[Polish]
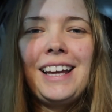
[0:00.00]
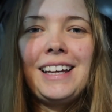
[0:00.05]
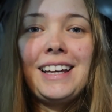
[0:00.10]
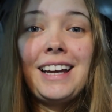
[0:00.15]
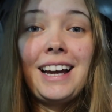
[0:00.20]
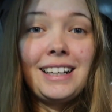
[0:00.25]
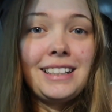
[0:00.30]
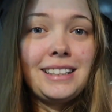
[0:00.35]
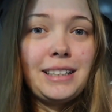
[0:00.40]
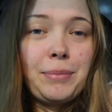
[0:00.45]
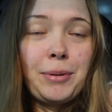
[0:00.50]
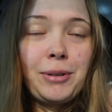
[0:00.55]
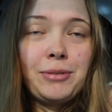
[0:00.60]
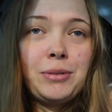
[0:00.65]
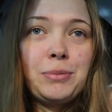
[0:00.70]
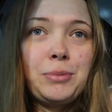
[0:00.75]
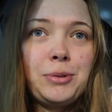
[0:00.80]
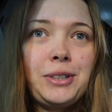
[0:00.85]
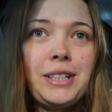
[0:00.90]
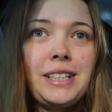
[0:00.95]
e, ale
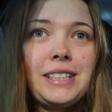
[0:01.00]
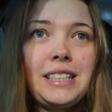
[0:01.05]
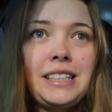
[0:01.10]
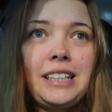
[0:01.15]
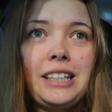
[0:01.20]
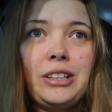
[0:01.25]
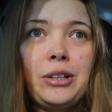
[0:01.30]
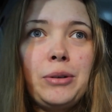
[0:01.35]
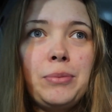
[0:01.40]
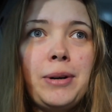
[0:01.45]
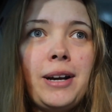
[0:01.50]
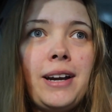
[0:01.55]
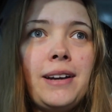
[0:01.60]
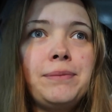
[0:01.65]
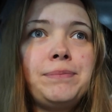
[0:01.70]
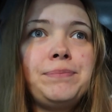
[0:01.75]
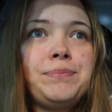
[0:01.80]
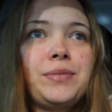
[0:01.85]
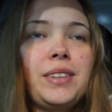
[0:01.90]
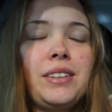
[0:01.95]
naprawdę było jedzenie
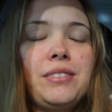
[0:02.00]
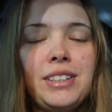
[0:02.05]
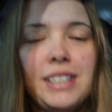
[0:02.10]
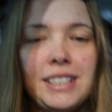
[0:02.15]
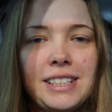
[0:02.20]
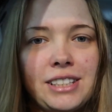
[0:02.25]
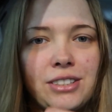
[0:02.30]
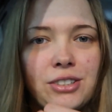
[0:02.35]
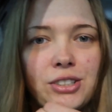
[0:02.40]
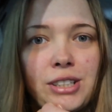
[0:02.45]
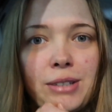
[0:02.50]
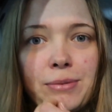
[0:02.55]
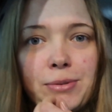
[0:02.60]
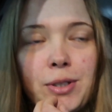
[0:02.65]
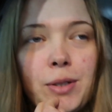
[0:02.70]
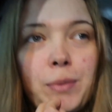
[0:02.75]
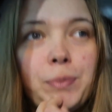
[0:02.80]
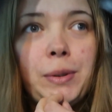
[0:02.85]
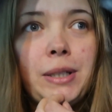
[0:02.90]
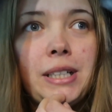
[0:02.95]
dobre, więc coś nam
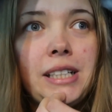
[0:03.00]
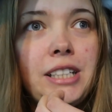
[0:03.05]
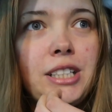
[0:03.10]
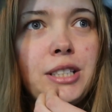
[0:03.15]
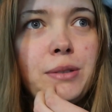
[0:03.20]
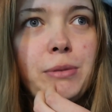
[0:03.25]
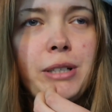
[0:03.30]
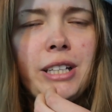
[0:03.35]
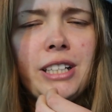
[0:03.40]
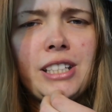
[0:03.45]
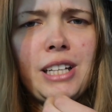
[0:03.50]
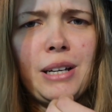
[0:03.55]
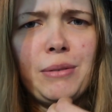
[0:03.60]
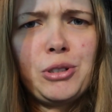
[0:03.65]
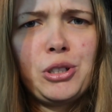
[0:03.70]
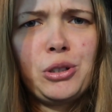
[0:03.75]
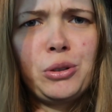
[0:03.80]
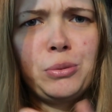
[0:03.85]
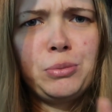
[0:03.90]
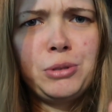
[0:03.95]
sobie pojedliśmy. Ja chciałam
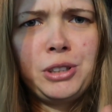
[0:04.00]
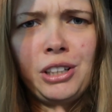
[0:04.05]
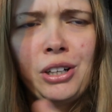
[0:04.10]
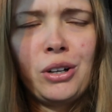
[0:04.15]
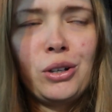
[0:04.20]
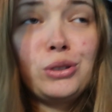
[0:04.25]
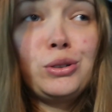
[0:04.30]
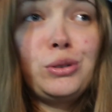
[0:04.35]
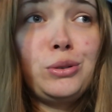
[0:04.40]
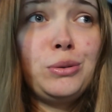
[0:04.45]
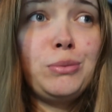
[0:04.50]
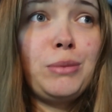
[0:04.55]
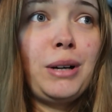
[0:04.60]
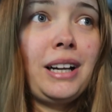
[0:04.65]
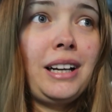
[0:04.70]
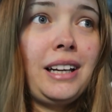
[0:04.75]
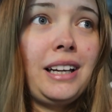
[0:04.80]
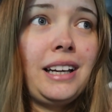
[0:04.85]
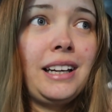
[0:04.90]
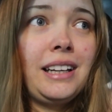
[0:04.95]
jeszcze kupić ten kostium,
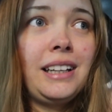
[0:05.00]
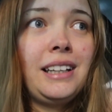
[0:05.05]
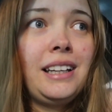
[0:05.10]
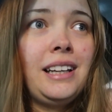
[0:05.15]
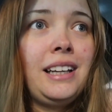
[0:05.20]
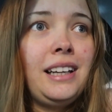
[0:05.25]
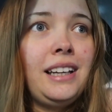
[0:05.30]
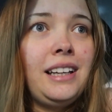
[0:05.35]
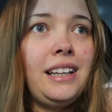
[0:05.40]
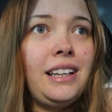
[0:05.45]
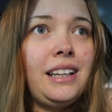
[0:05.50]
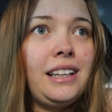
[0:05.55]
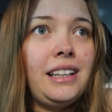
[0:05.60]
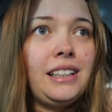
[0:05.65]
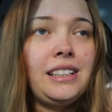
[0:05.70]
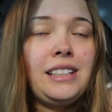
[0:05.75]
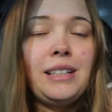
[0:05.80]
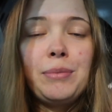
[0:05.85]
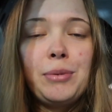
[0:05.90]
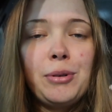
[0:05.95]
ale
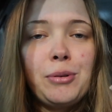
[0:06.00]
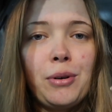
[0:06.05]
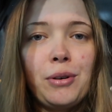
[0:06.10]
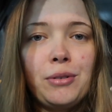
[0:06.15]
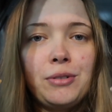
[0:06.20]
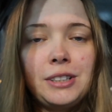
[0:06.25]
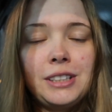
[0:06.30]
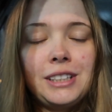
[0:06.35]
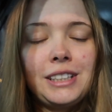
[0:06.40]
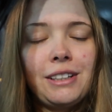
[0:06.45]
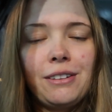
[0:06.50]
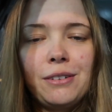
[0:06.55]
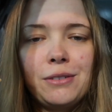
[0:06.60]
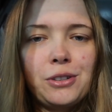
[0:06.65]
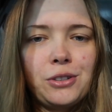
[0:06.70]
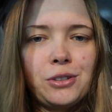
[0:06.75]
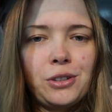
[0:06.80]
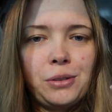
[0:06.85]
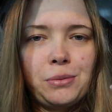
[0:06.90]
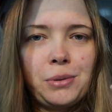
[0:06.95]
Y, nie było, więc nie wiem
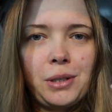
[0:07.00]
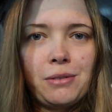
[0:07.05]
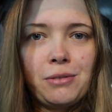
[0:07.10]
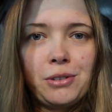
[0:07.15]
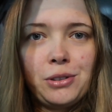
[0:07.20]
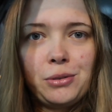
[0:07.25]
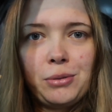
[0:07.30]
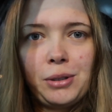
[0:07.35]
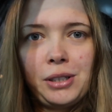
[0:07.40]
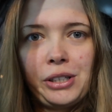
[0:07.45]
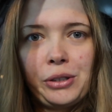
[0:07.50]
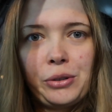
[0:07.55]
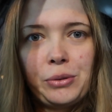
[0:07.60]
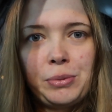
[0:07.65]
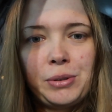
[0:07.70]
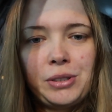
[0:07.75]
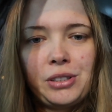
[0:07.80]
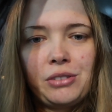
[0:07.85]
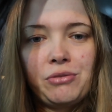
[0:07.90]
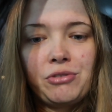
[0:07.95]
co zrobię, ewentualnie
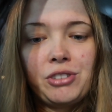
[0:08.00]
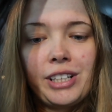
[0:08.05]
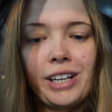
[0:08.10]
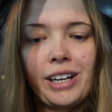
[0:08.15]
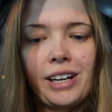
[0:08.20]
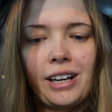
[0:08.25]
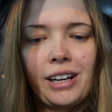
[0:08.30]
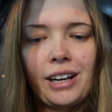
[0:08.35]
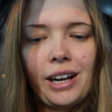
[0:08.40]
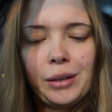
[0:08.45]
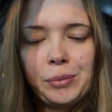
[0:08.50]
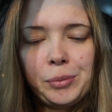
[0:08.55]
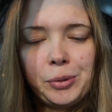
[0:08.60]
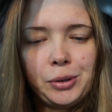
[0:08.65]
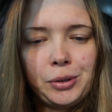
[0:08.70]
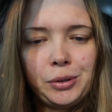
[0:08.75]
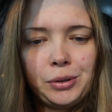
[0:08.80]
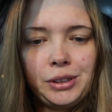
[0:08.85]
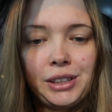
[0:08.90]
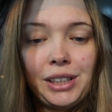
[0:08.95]
kupię coś w Czechach
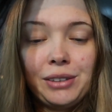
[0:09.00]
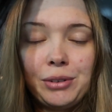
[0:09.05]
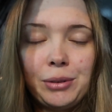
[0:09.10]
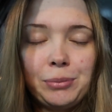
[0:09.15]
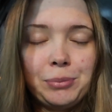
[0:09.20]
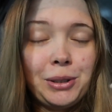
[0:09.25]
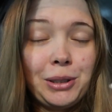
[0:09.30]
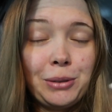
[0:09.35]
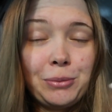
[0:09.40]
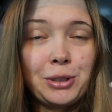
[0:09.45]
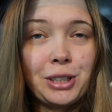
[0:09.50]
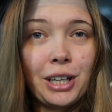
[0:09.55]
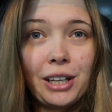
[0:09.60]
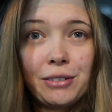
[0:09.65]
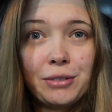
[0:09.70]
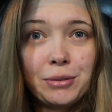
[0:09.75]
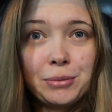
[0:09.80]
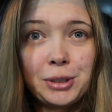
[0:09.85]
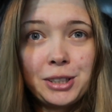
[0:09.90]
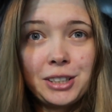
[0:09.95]
albo nie wiem, będę
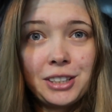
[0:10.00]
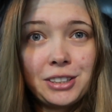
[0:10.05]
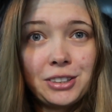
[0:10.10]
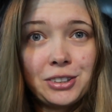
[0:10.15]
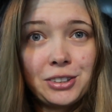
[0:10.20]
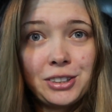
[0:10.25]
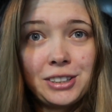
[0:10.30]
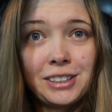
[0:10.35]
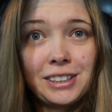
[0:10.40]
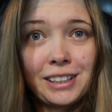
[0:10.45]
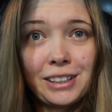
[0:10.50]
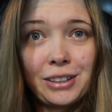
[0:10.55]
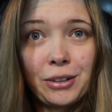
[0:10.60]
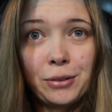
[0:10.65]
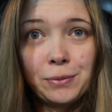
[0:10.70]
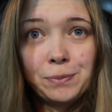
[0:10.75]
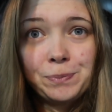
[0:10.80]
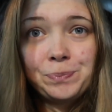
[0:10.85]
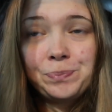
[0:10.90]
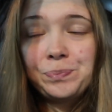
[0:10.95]
musiała wymyśleć coś
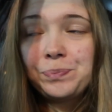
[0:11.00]
innego.